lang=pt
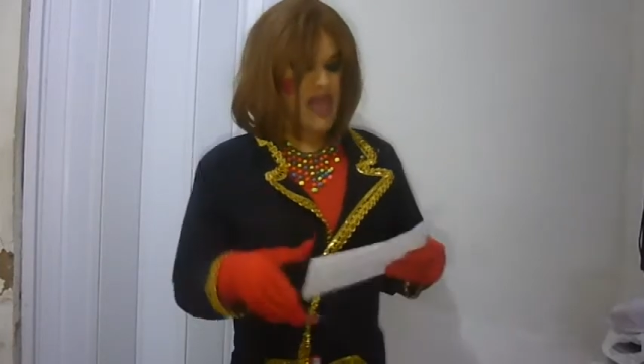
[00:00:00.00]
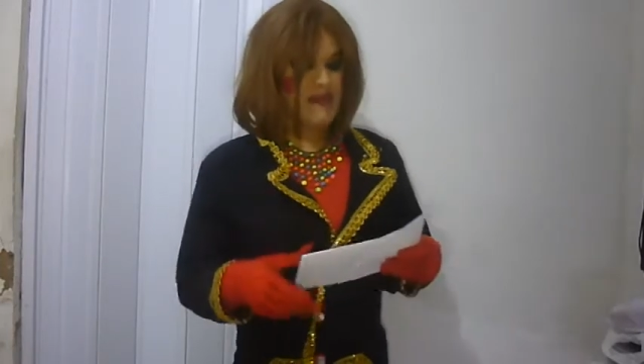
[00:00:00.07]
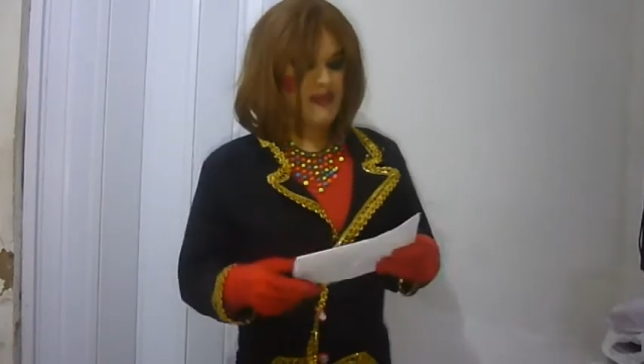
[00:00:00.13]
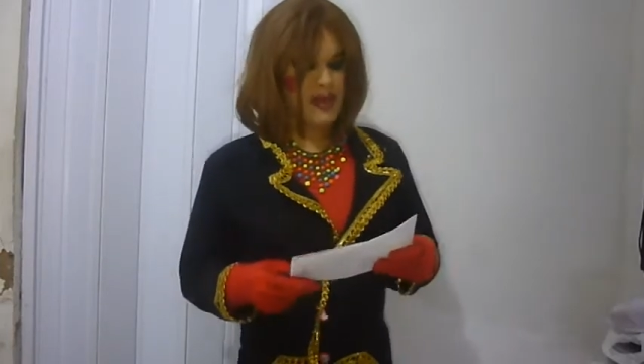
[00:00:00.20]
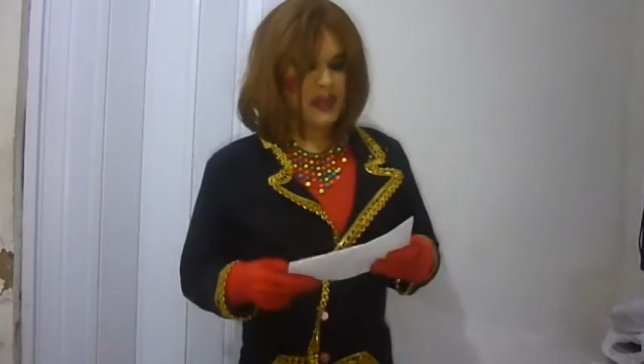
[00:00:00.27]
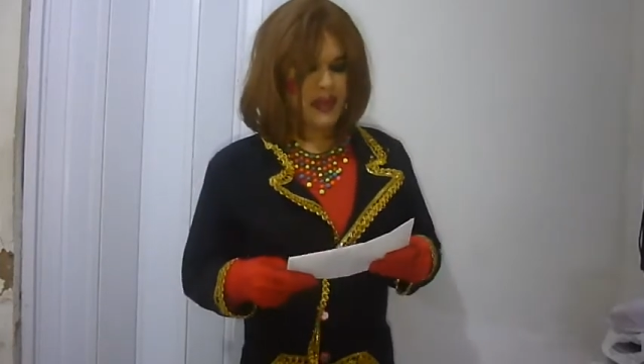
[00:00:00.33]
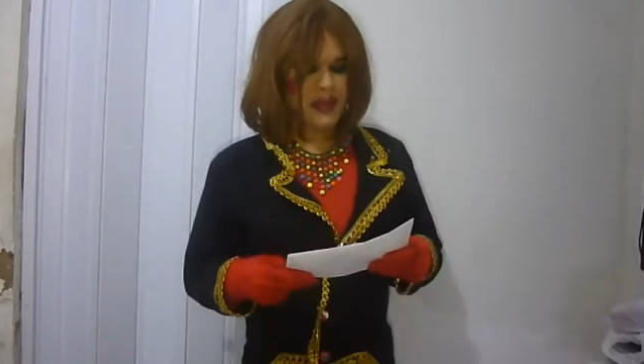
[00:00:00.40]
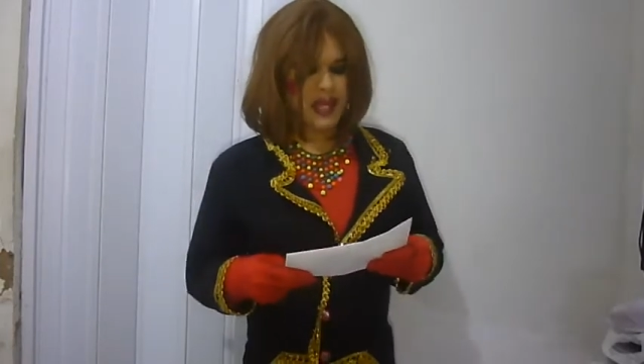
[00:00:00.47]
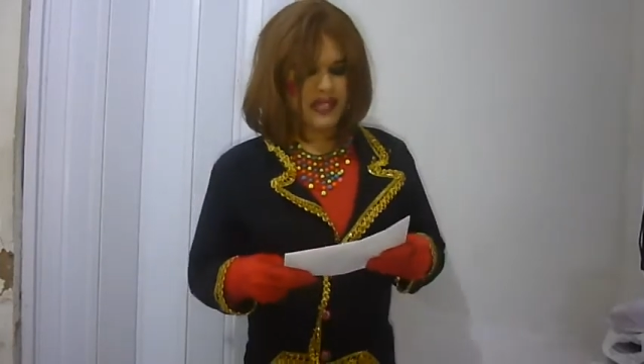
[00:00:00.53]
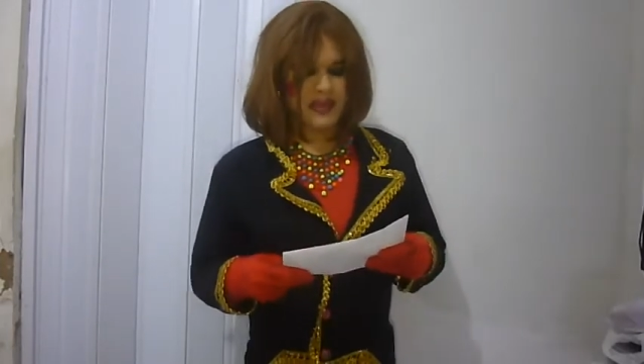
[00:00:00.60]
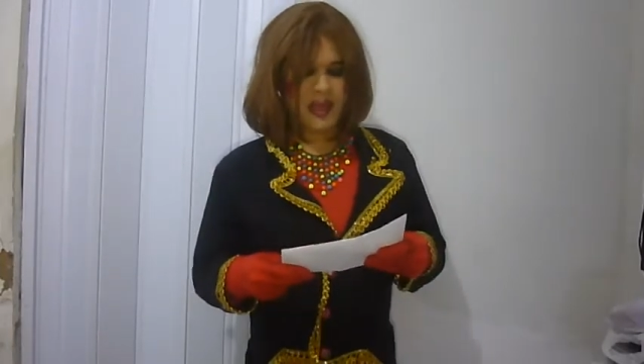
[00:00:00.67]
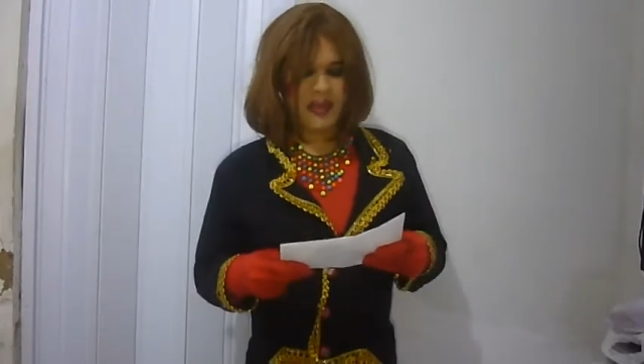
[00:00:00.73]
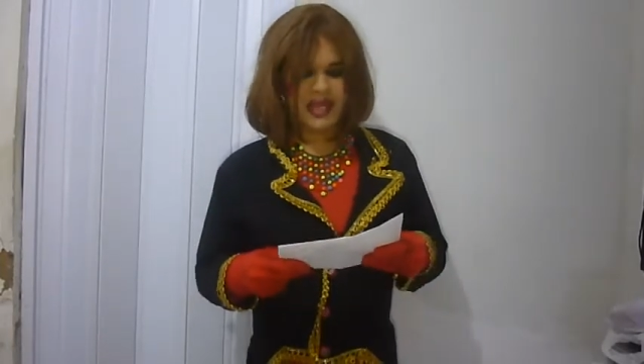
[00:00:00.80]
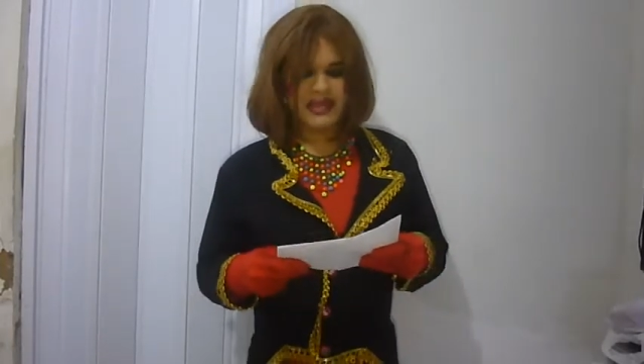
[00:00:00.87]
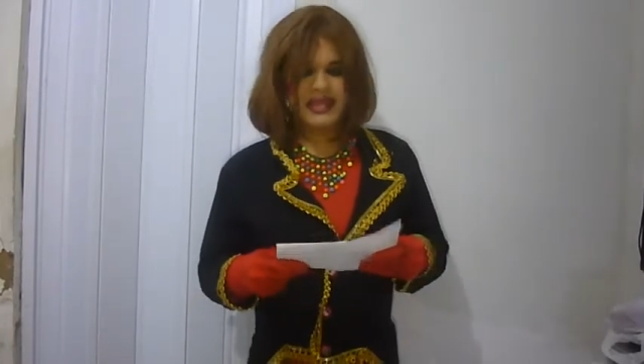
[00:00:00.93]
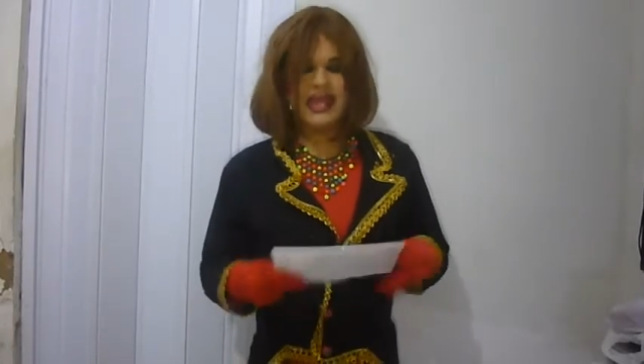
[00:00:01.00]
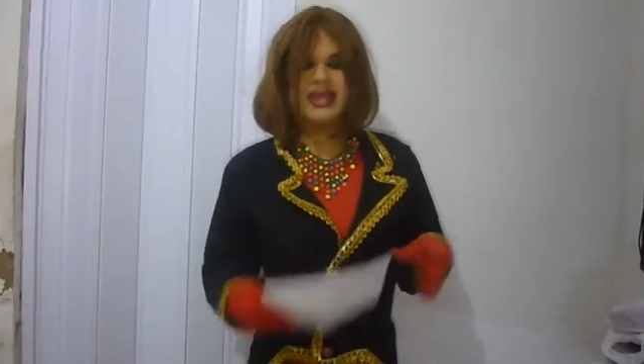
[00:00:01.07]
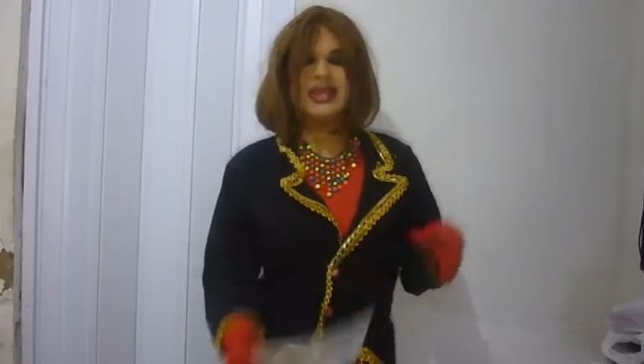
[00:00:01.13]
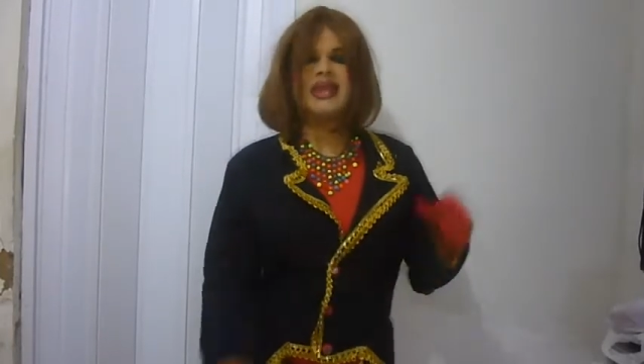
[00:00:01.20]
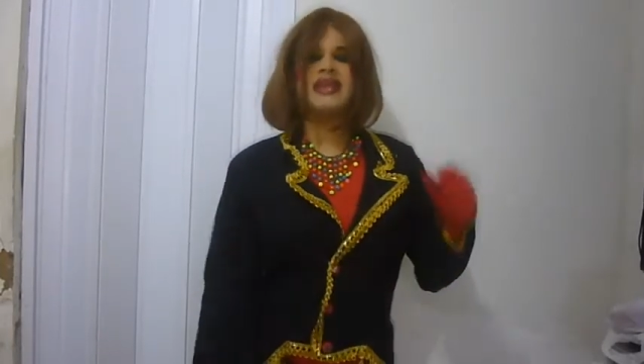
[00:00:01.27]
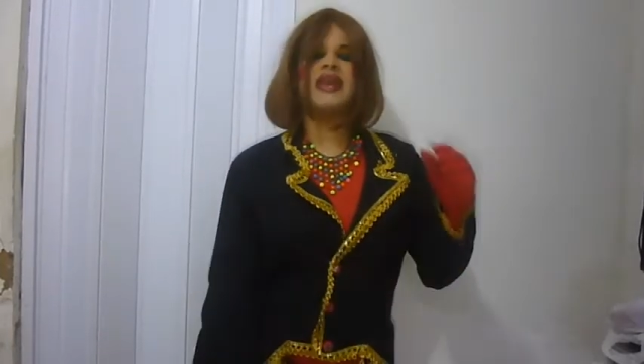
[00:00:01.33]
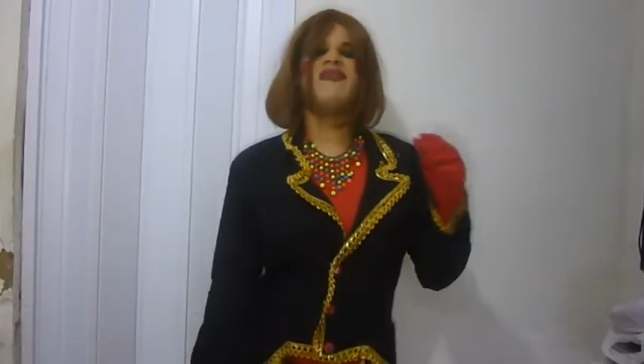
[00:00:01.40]
Vamos para a próxima
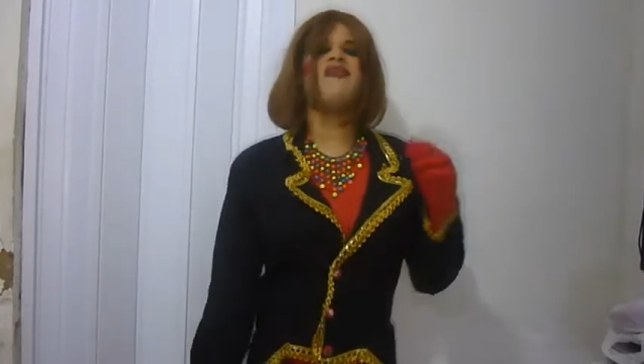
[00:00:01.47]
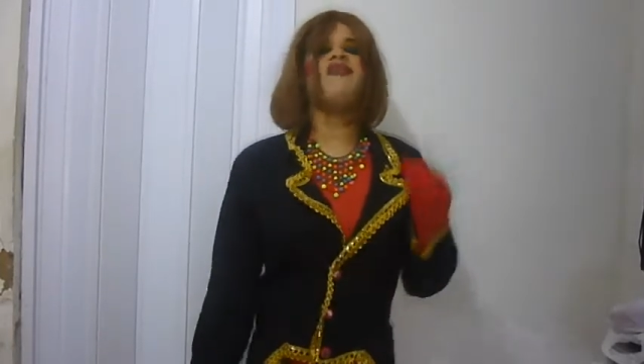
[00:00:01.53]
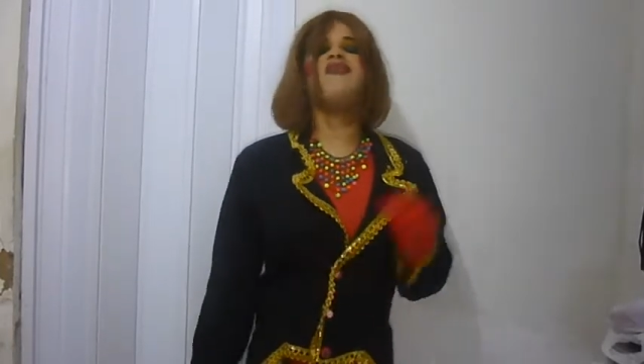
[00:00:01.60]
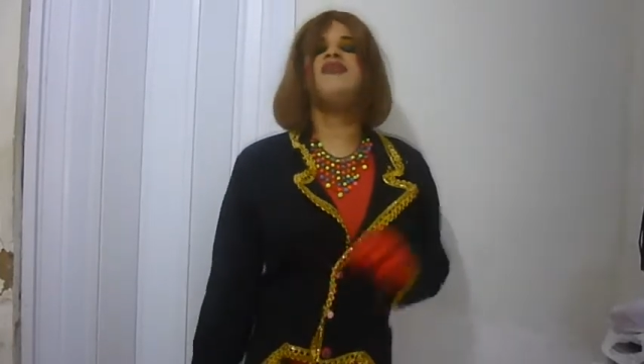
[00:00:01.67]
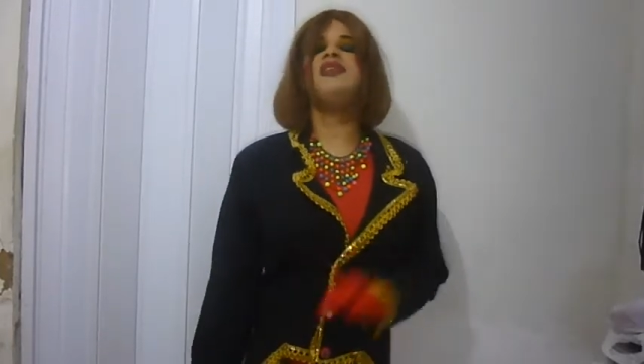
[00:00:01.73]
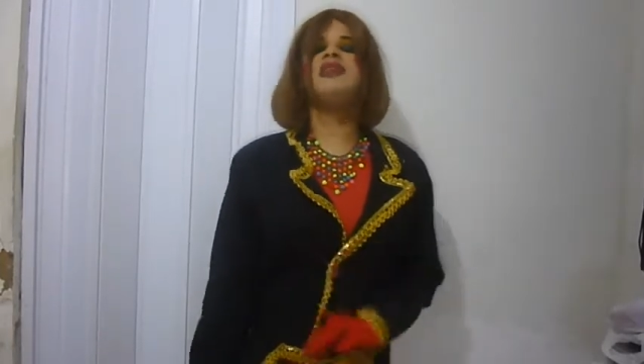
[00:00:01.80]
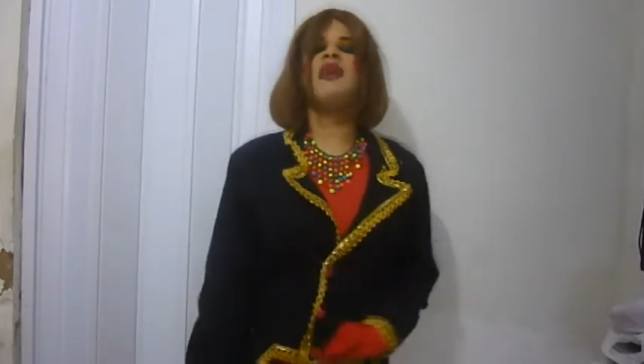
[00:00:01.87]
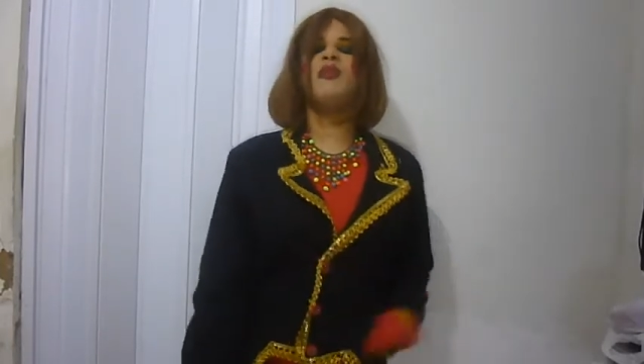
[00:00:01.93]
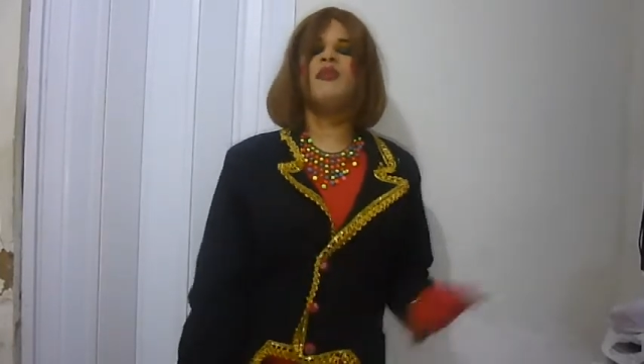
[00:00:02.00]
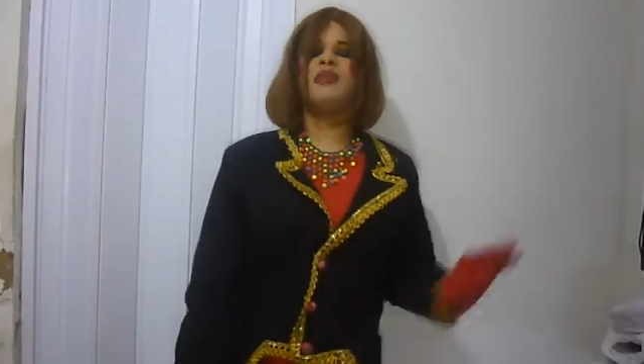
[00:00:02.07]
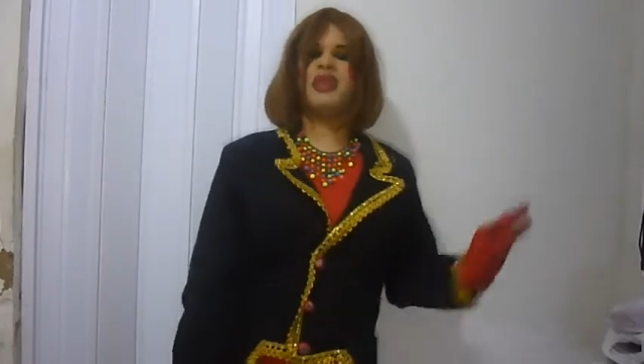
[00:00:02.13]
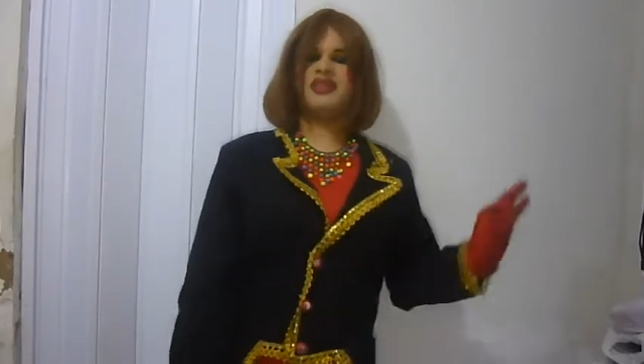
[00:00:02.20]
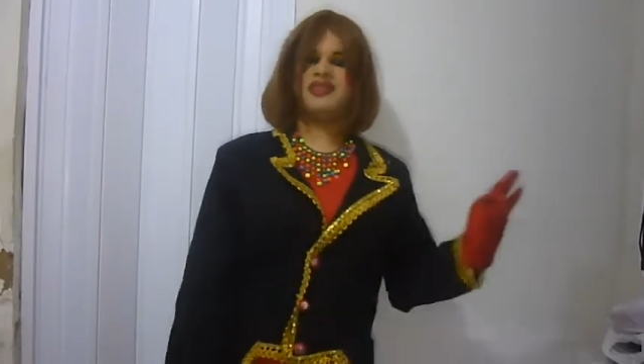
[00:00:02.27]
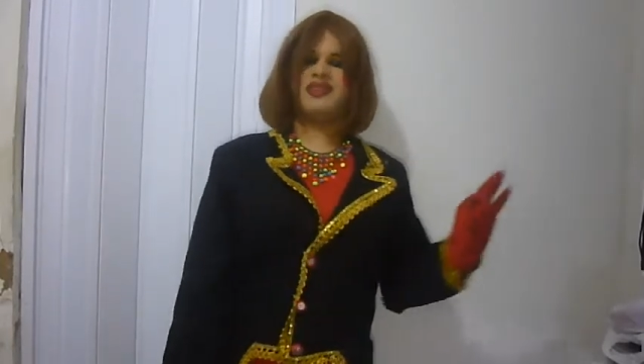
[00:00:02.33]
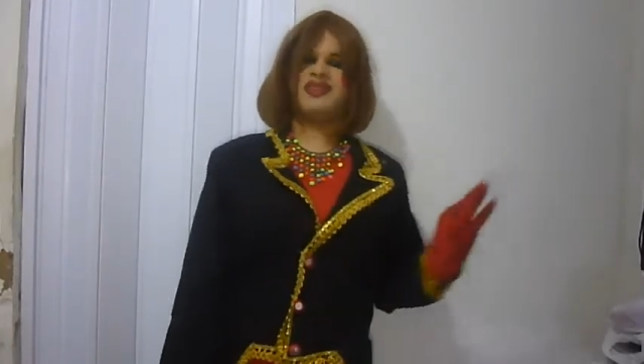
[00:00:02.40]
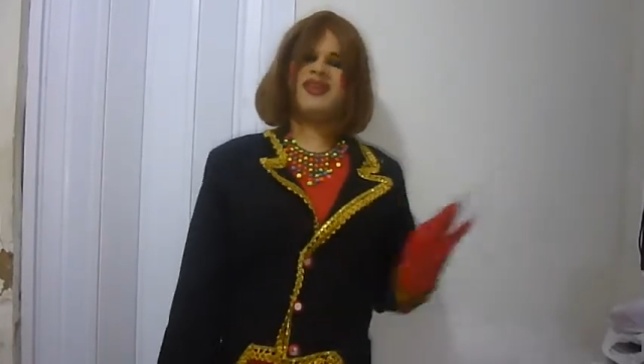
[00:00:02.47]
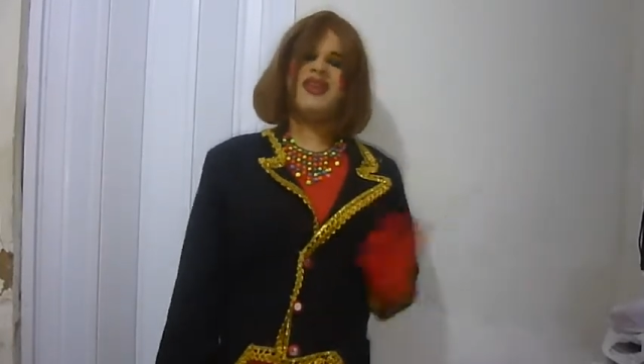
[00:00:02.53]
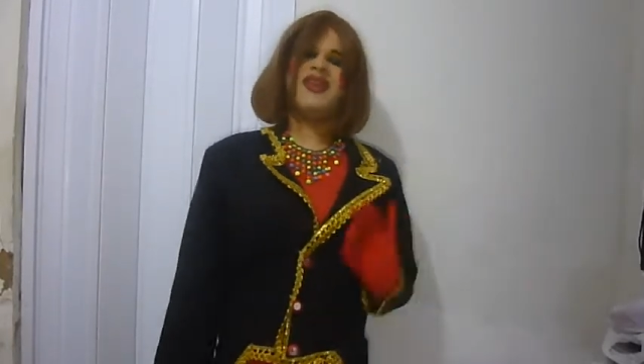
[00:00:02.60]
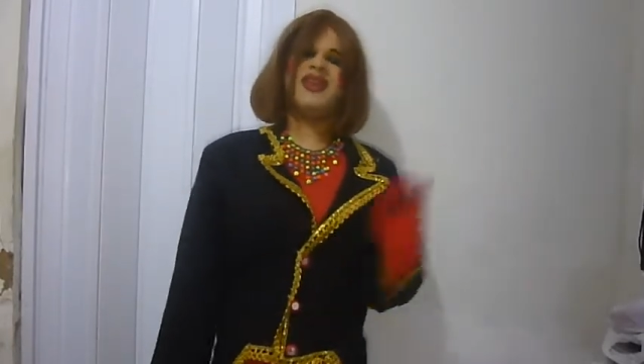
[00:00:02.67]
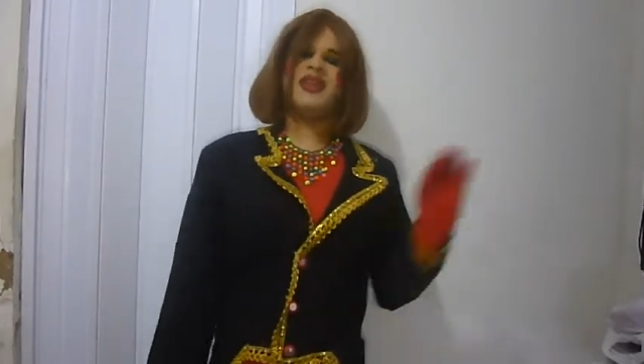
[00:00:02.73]
matéria que é finalmente